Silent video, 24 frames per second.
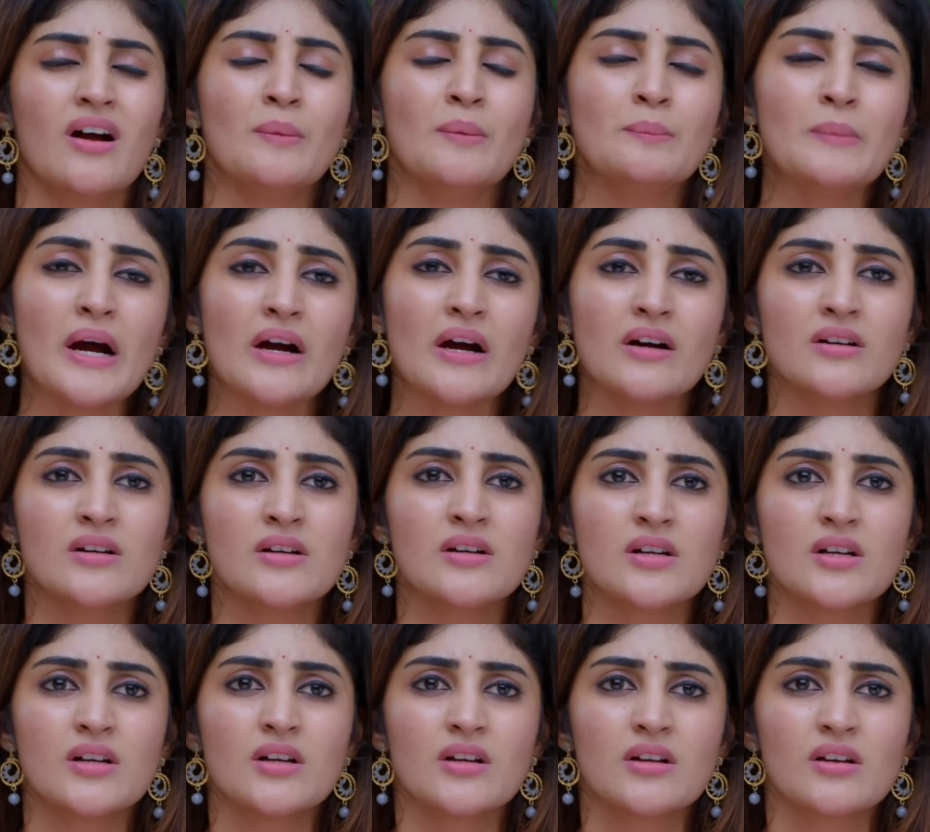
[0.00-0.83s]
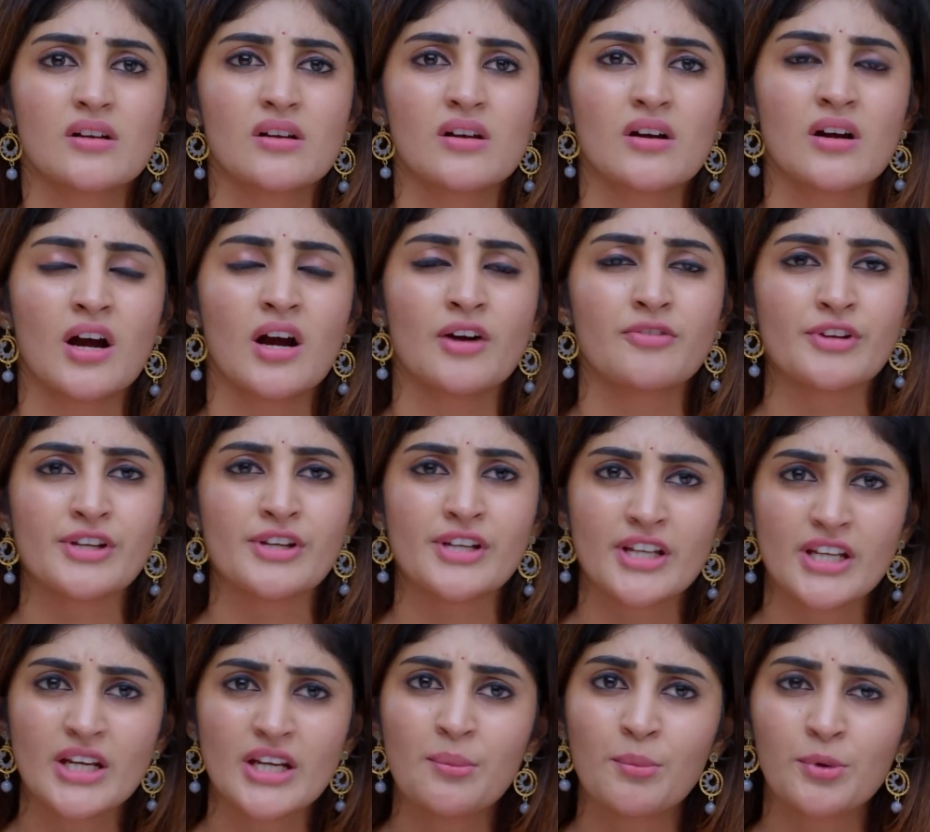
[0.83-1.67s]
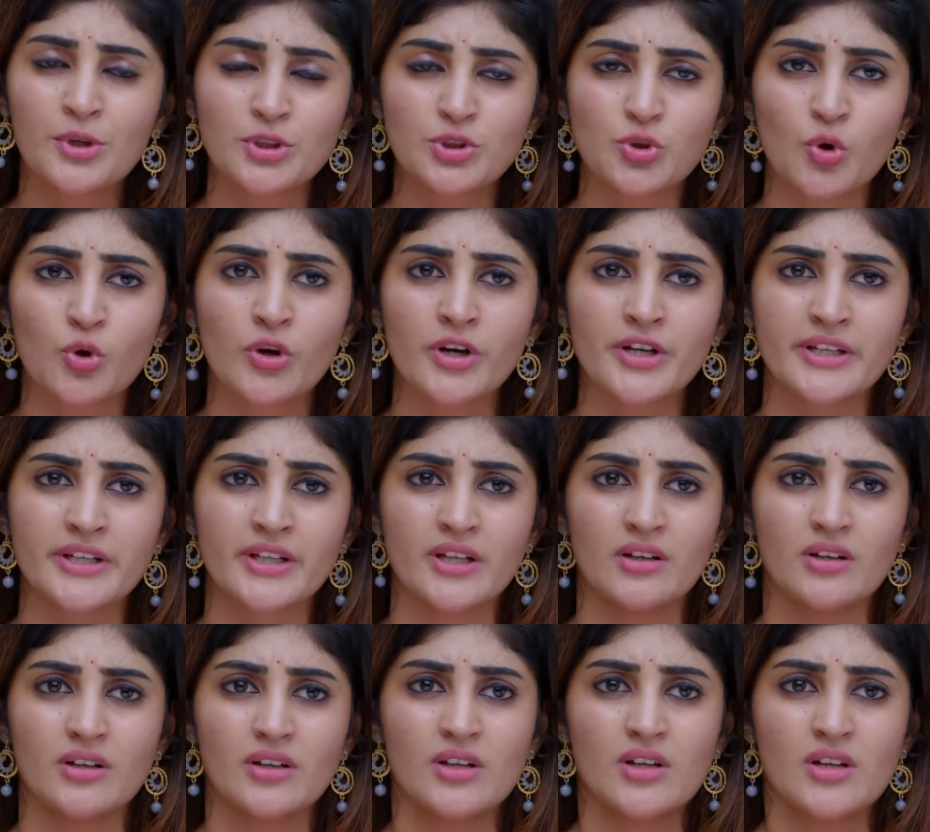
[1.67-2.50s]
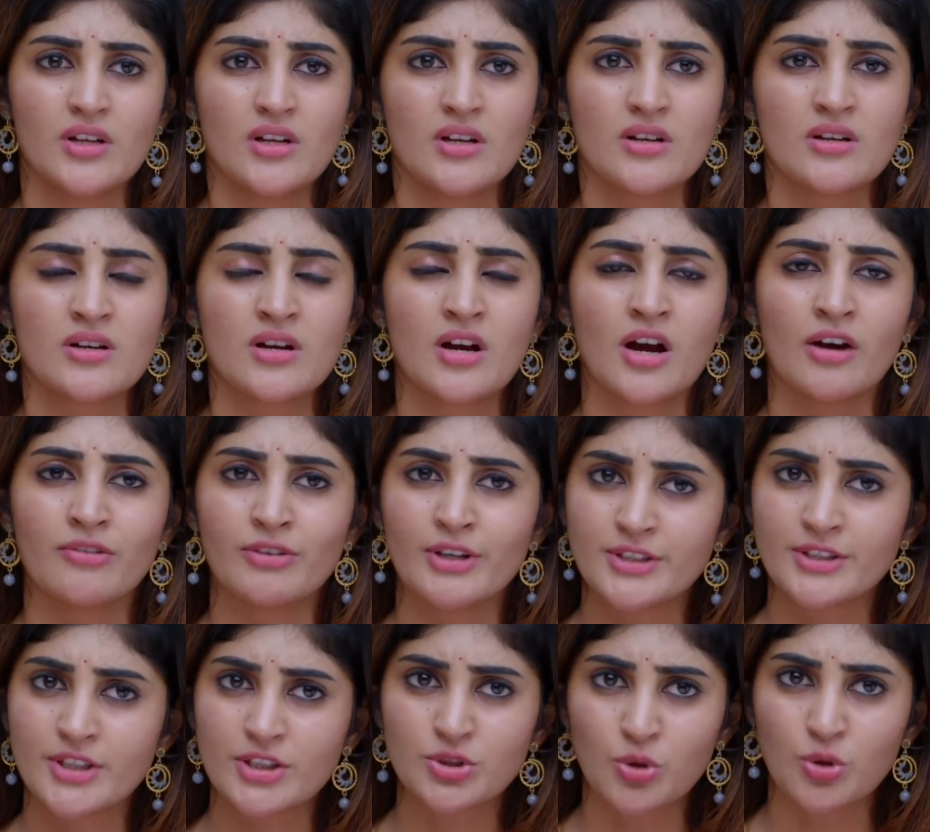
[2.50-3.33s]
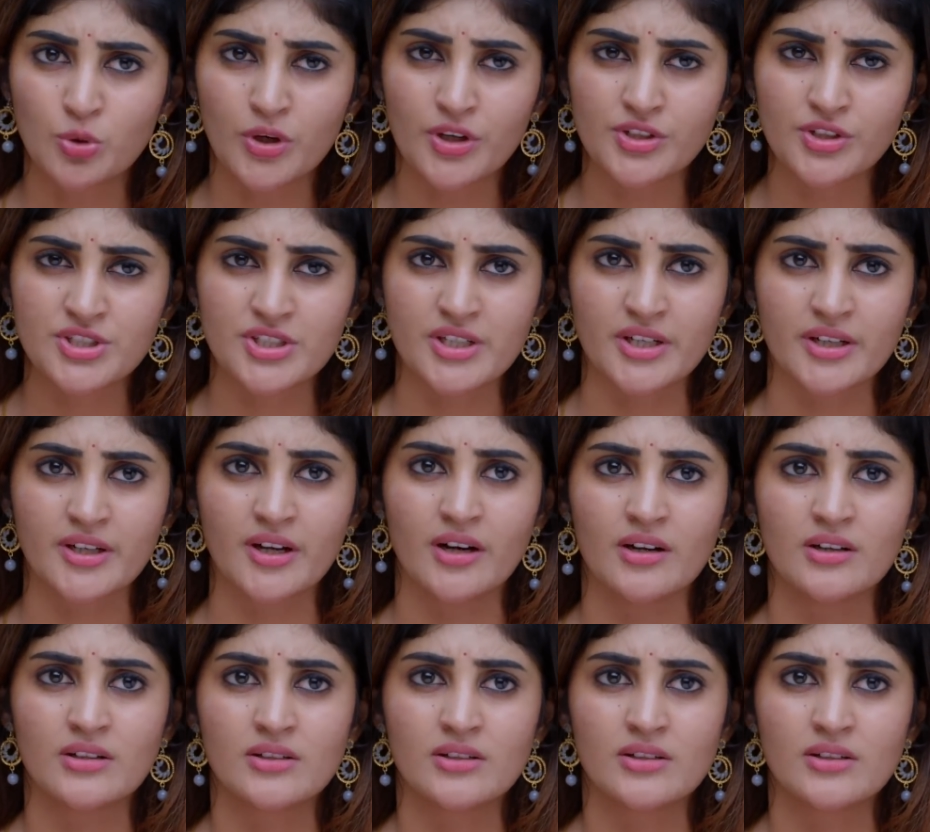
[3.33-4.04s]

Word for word: அம்மா அவ என்ன மட்டும் தோக்கடிக்கல அவளையும் தான் தோக்கடிச்சிட்டு